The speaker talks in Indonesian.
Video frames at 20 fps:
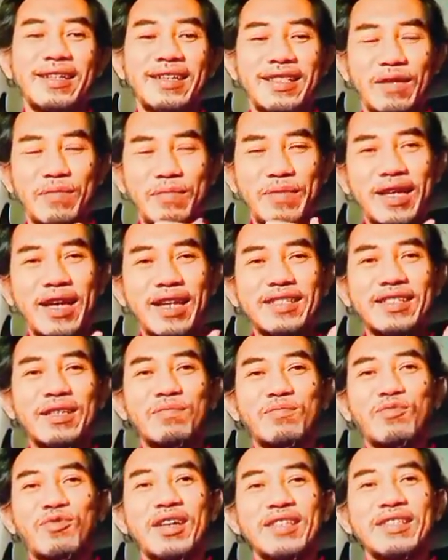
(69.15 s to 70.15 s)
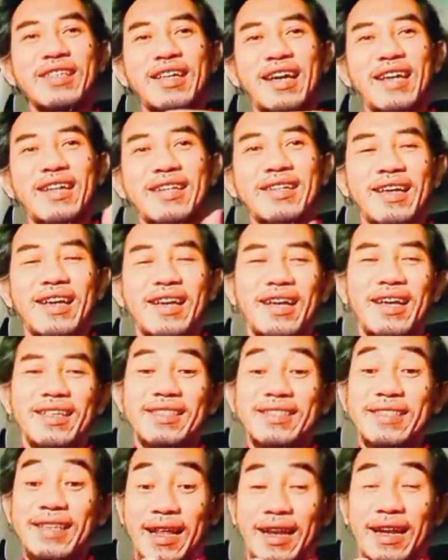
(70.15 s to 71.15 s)
tetapi kan semuanya ada
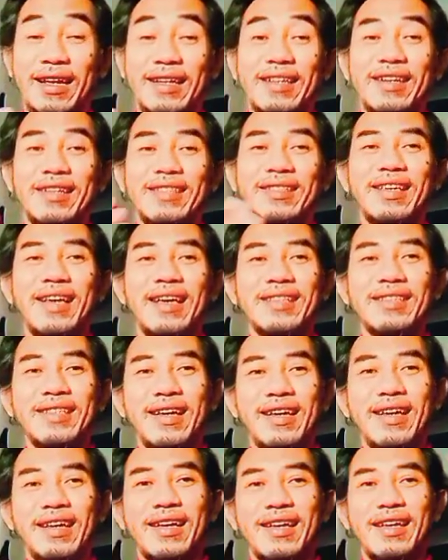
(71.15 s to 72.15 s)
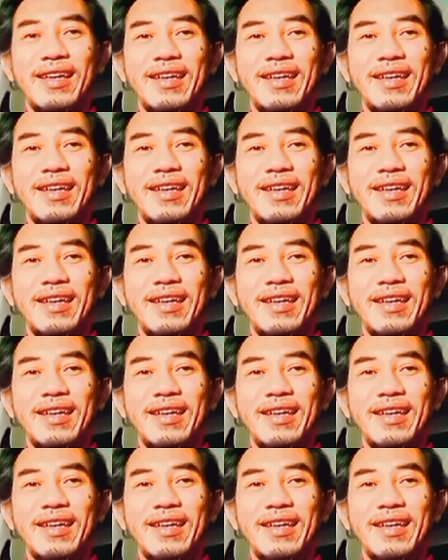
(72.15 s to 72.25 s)
cara kerjanya.